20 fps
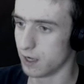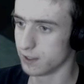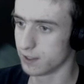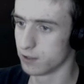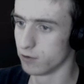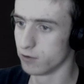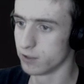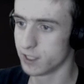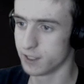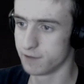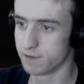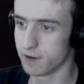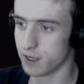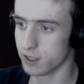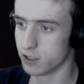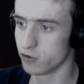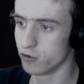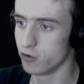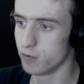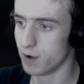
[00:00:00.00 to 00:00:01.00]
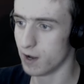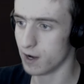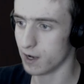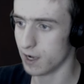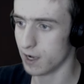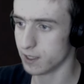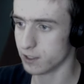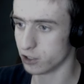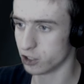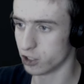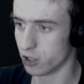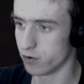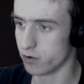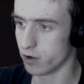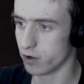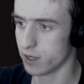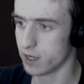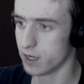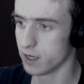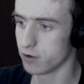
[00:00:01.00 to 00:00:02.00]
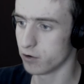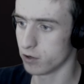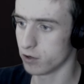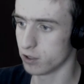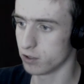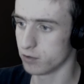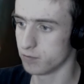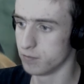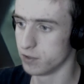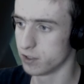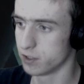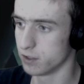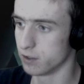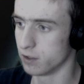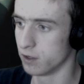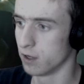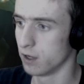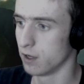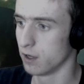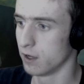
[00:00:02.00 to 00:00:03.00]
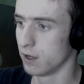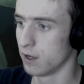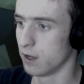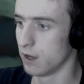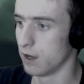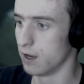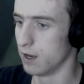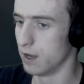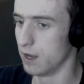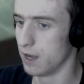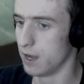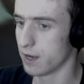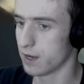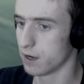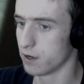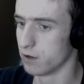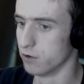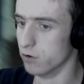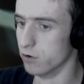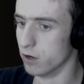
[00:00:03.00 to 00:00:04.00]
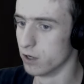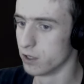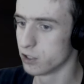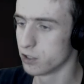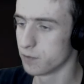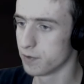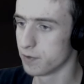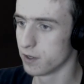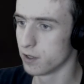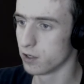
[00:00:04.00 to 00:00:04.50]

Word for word: es lohnt sich wirklich überall reinzuschauen. Auch hier noch ein bisschen Lecker Gehirnsuppe,